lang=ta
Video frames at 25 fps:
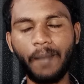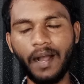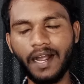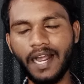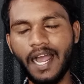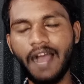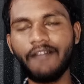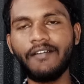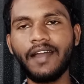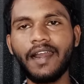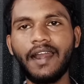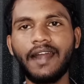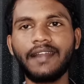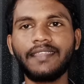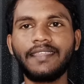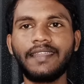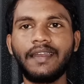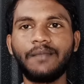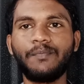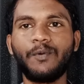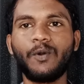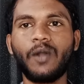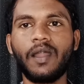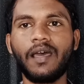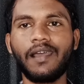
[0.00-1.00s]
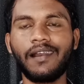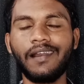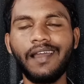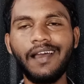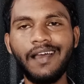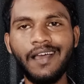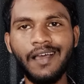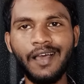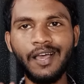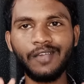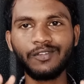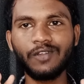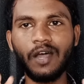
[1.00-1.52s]
பக்காவாக நடத்திட்டு போனார்ல
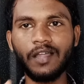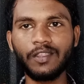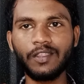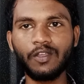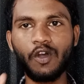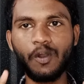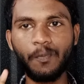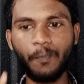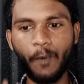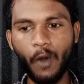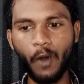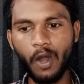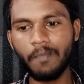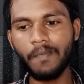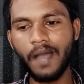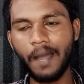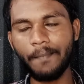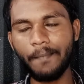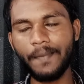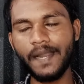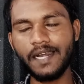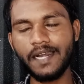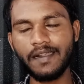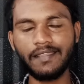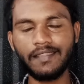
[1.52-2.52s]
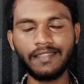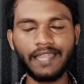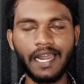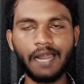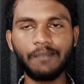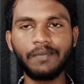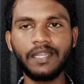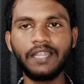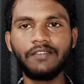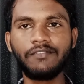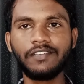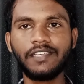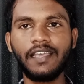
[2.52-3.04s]
ஸோ அந்த ஒரு பொறுமை அப்படின்றது
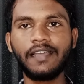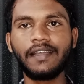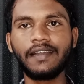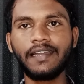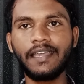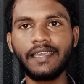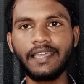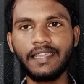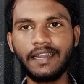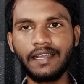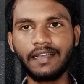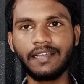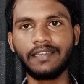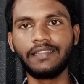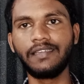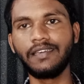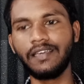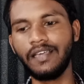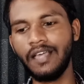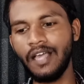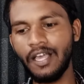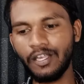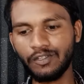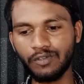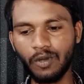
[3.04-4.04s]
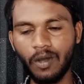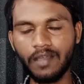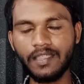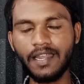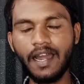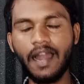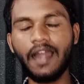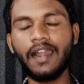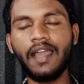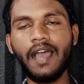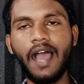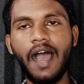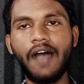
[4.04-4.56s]
தளபதி விஜய் கிட்ட இருக்குது ஸோ
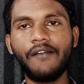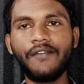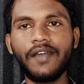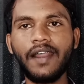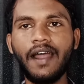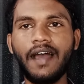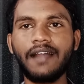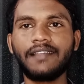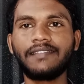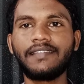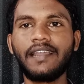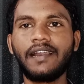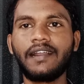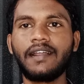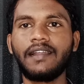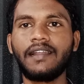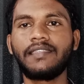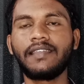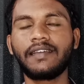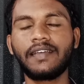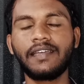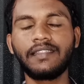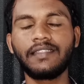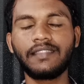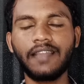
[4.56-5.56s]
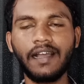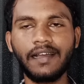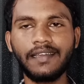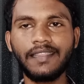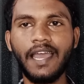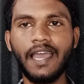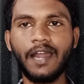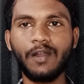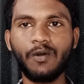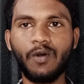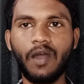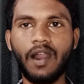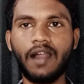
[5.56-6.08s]
அதனால அவர் அரசியல் களத்துக்கு
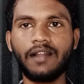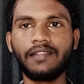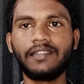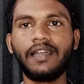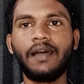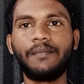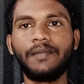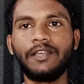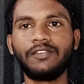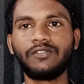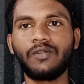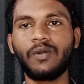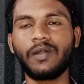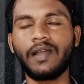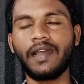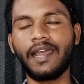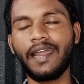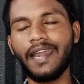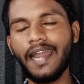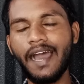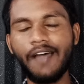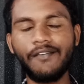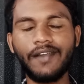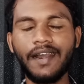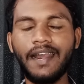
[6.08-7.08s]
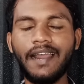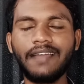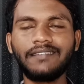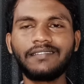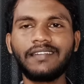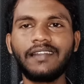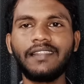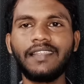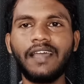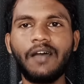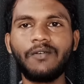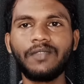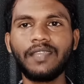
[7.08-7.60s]
தகுதியான ஒரு ஆள் தான் அப்படின்னு சொல்கிறாங்க ஏன்னா அவர்
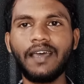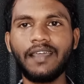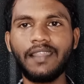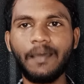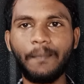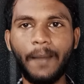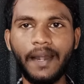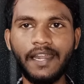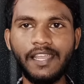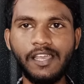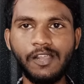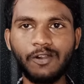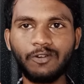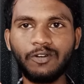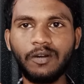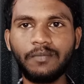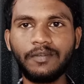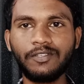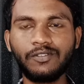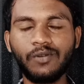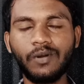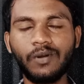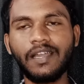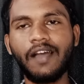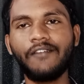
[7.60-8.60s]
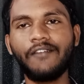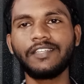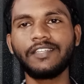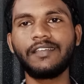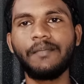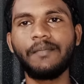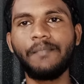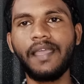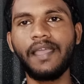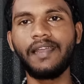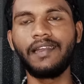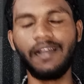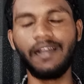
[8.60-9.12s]
நினச்சிருந்தா வந்து அதை பண்ணியிருக்கணும் அப்படின்னு சொல்லிட்டு
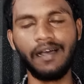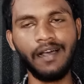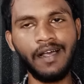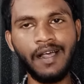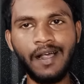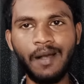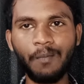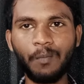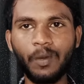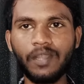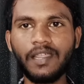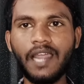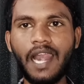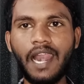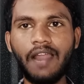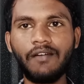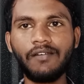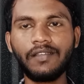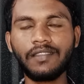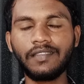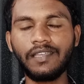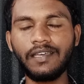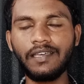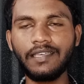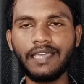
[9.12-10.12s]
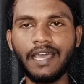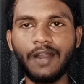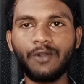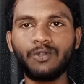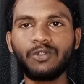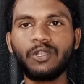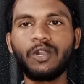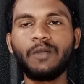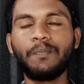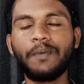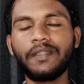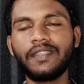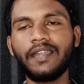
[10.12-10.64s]
அவசியமே இல்லை முதல்ல வந்து
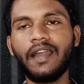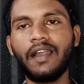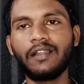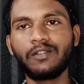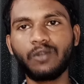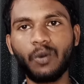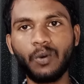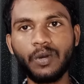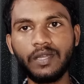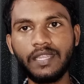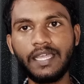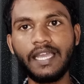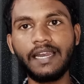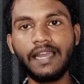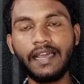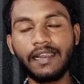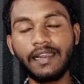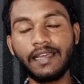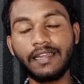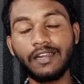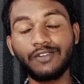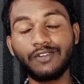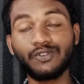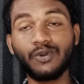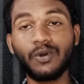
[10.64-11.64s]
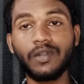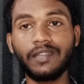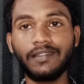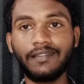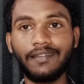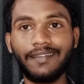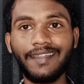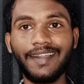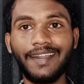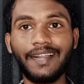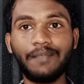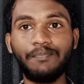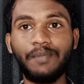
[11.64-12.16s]
இரநூத்தி முப்பத்தி நாலு தொகுதியில் இருக்கிற ஸ்டூடெண்ட்ஸை
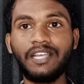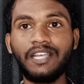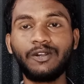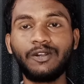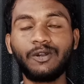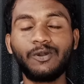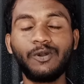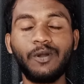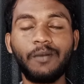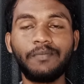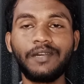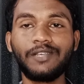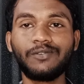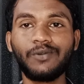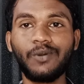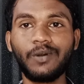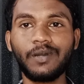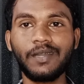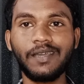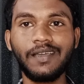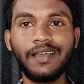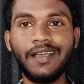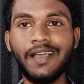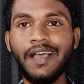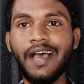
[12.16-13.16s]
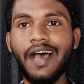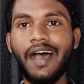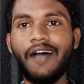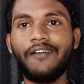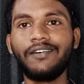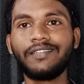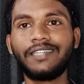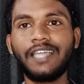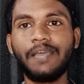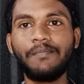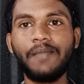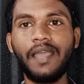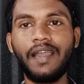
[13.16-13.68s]
செலக்ட் பண்ணியிருக்கணும் அப்படின்னு சொல்லிட்டு
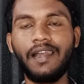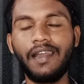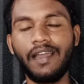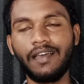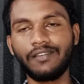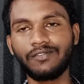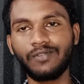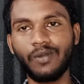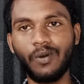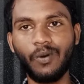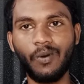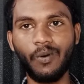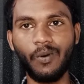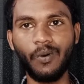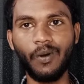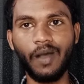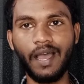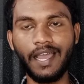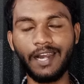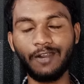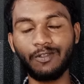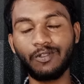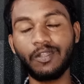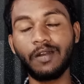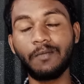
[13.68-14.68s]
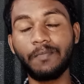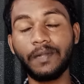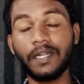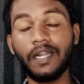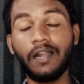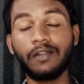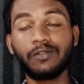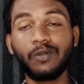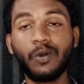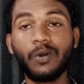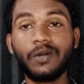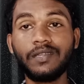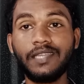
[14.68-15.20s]
அவசியமே இல்லை ஸோ இரநூத்தி முப்பத்தி
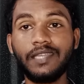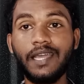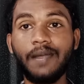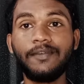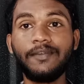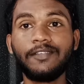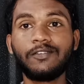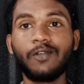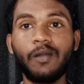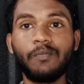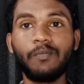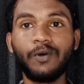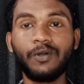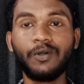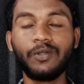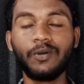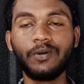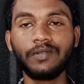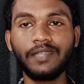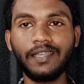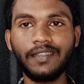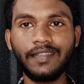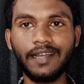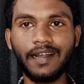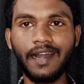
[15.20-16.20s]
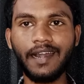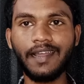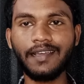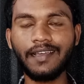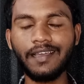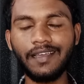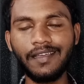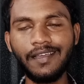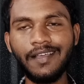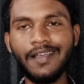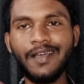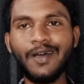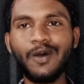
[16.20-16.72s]
நாலு தொகுதி அப்படின்னு சொல்லும்போது வந்து அந்த கணக்கு
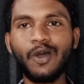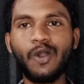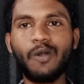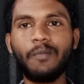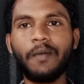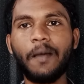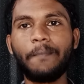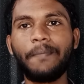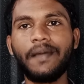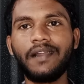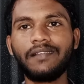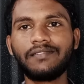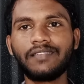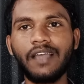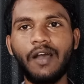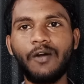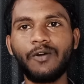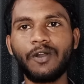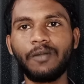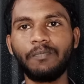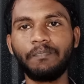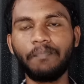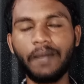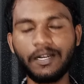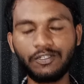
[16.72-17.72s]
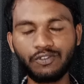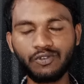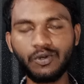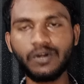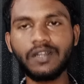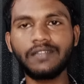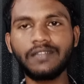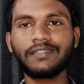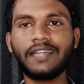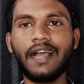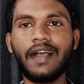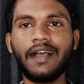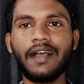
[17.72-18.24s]
ரொம்ப பெருசாக வரும் பட்
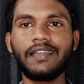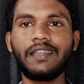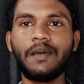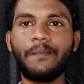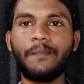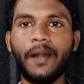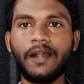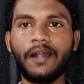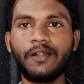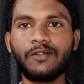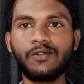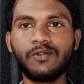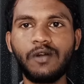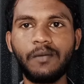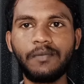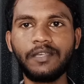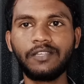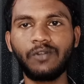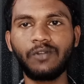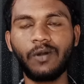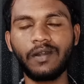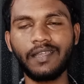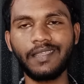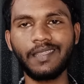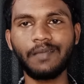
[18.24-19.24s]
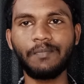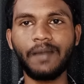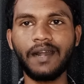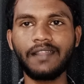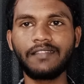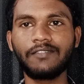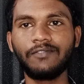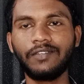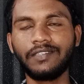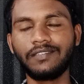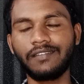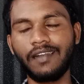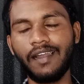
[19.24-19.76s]
ஸ்டூடெண்ட்ஸ்க்காக அதை பண்ணணும் அப்படின்னு சொல்லிட்டு அந்த மனசு
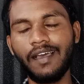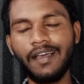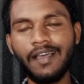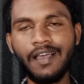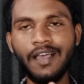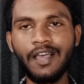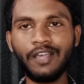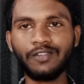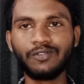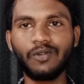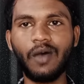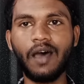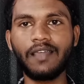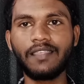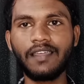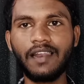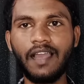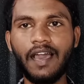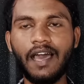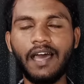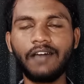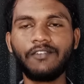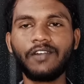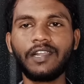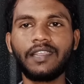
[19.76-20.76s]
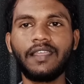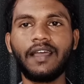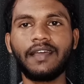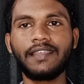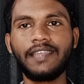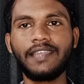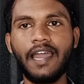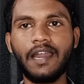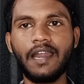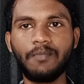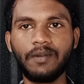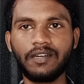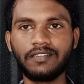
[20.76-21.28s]
வந்துச்சுல ஸோ அதில் அவர்
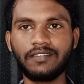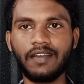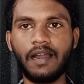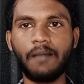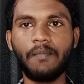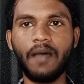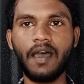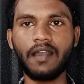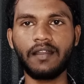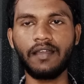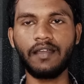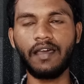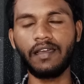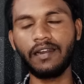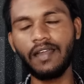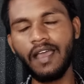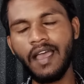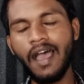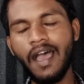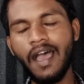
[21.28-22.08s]
தகுதியான மனுஷனாக மாறுறாரு